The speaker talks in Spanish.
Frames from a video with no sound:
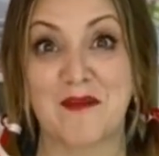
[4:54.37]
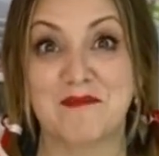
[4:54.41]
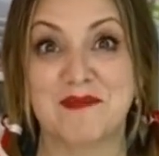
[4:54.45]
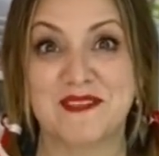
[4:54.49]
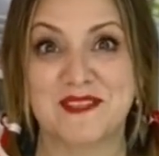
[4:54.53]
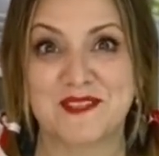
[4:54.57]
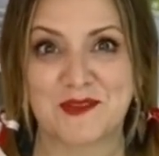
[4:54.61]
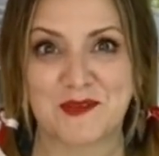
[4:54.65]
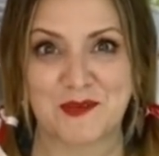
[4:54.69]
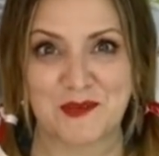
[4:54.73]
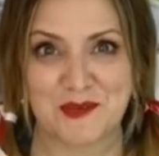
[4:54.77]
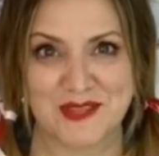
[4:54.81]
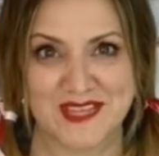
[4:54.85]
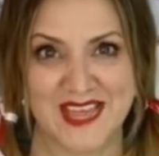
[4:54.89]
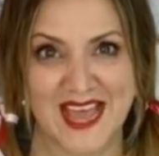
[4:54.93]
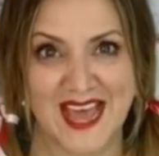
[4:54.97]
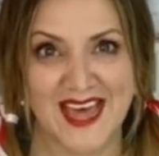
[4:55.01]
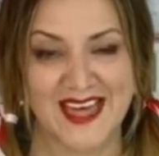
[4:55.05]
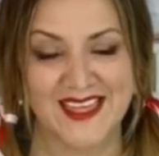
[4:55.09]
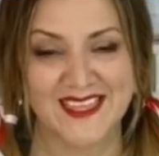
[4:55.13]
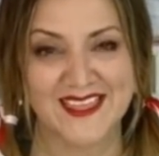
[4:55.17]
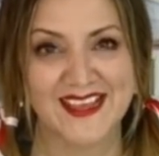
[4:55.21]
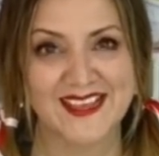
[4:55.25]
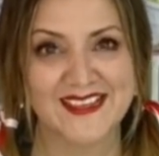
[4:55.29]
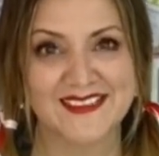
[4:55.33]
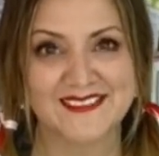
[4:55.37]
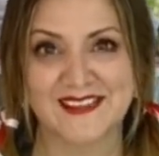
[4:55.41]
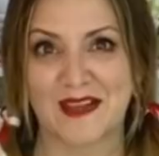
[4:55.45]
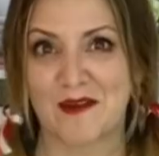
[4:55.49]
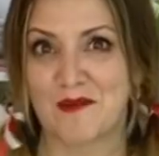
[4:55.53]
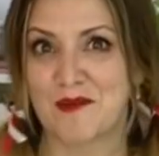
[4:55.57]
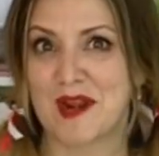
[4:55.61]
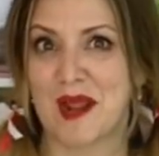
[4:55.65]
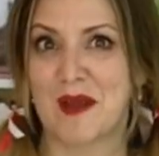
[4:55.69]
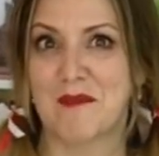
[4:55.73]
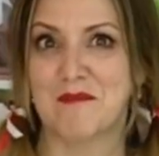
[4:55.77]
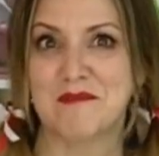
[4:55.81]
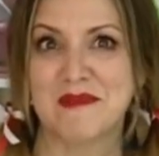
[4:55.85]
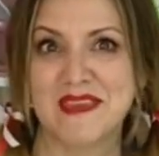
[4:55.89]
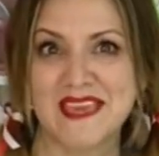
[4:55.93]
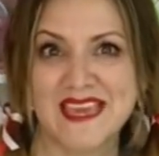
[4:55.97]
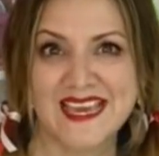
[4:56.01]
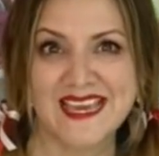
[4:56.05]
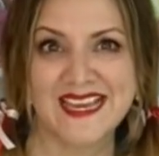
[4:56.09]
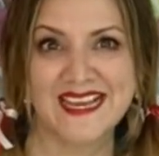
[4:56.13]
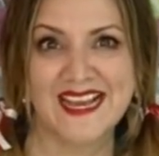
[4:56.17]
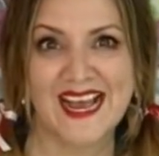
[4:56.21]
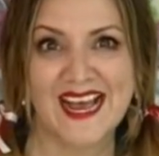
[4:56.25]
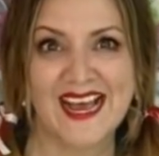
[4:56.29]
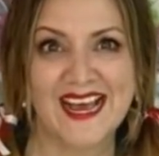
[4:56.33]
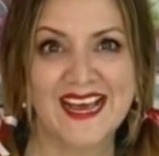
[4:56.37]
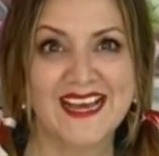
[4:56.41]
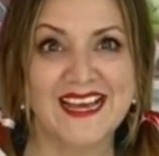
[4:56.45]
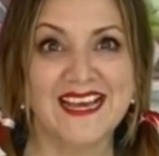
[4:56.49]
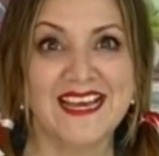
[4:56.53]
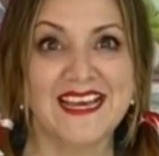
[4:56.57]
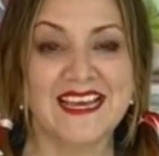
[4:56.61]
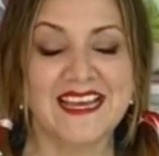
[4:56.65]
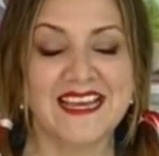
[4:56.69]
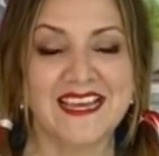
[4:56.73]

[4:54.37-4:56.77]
a mis cuñadas, a una amiga,